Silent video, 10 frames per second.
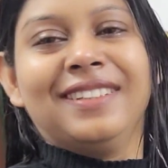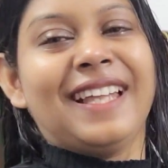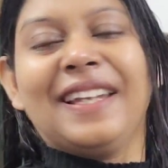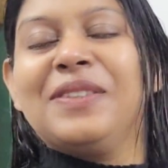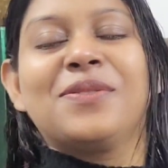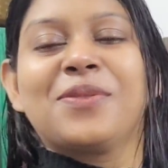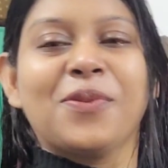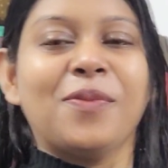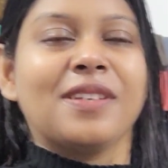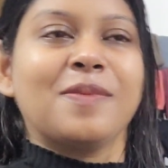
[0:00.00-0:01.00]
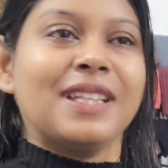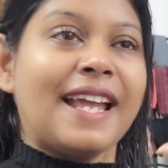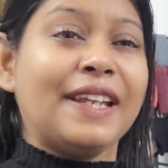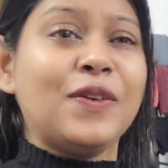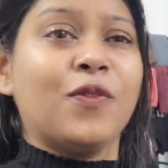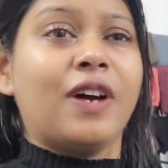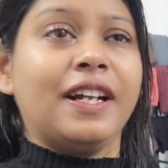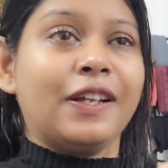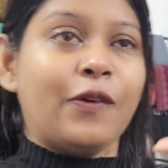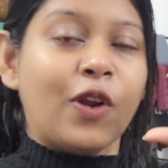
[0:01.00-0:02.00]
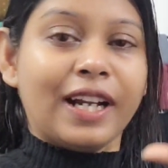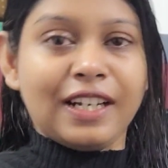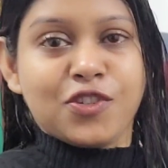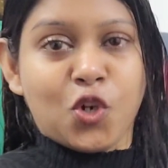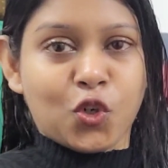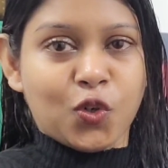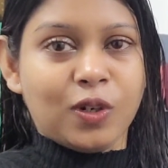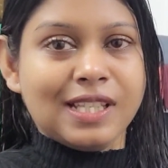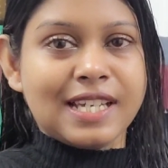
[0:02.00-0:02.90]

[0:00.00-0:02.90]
থ্যাংক ইউ সো মাচ মানে থ্যাংক ইউ ওয়ার্ডটা অনেকটা ছোট হয়ে